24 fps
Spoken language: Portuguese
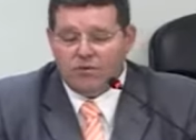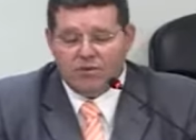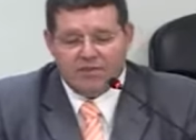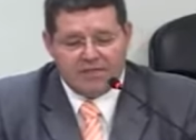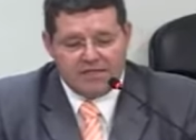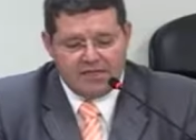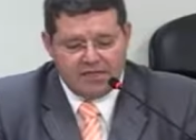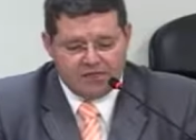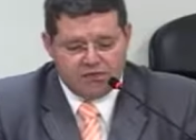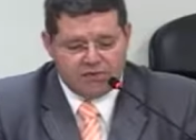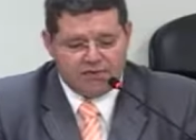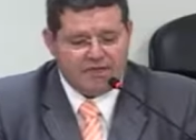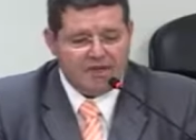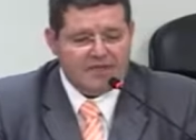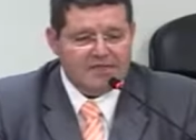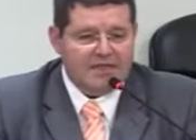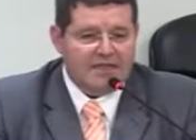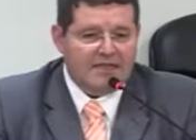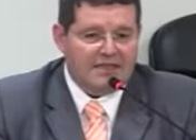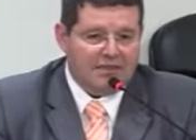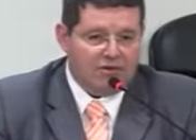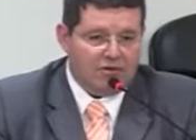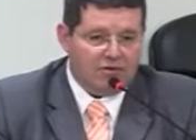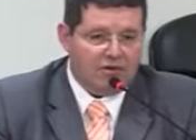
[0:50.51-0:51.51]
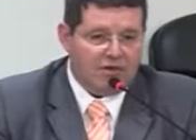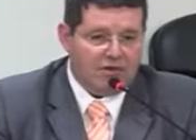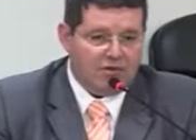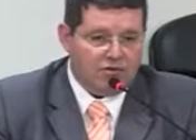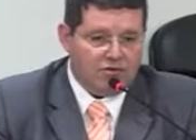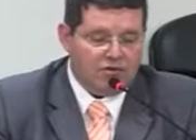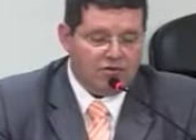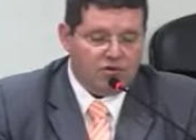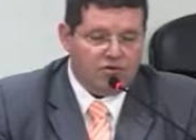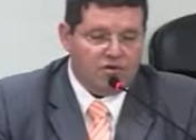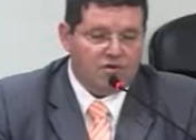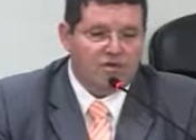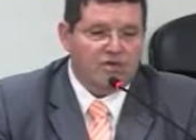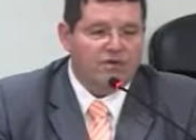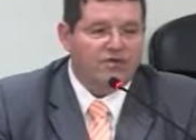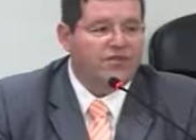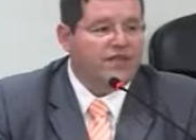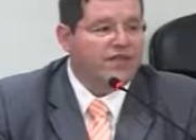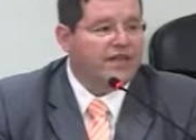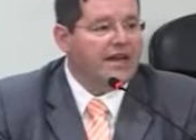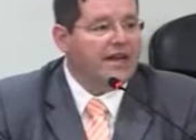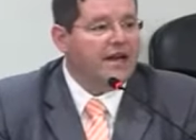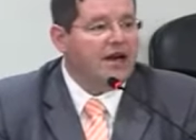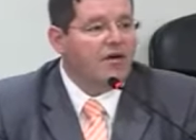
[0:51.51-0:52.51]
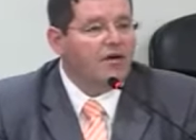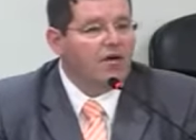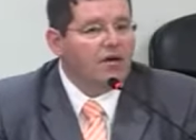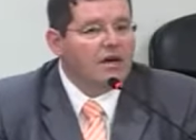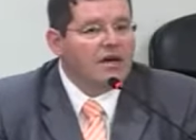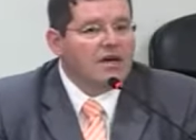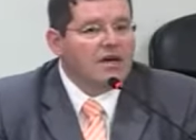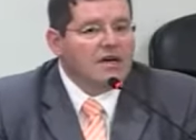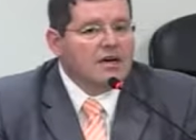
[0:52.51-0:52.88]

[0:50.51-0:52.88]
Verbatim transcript: inciso 68 da Constituição Federal.